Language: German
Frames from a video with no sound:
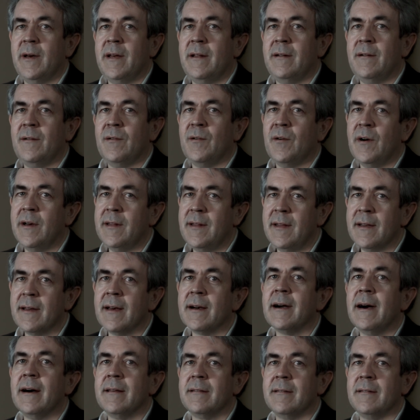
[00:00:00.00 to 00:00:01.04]
Mein heutiger
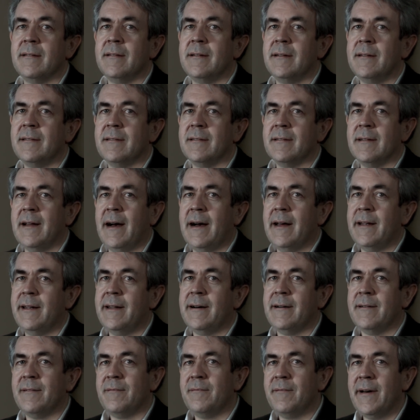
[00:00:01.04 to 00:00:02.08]
Gast ist
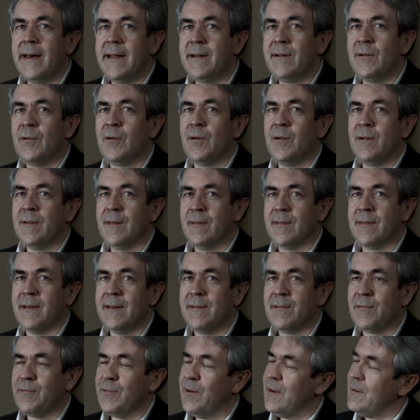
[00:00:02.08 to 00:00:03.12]
Anna Weidenholzer.
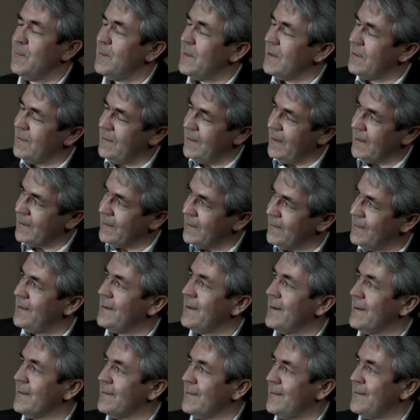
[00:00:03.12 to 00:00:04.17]
Es freut mich sehr, dass Sie
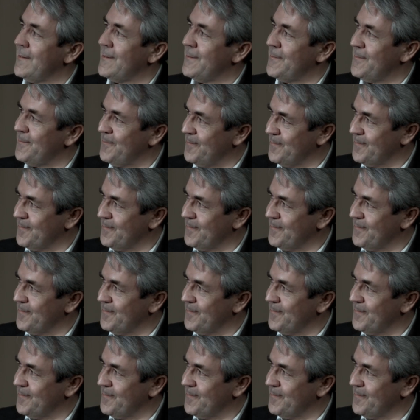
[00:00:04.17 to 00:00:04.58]
da sind.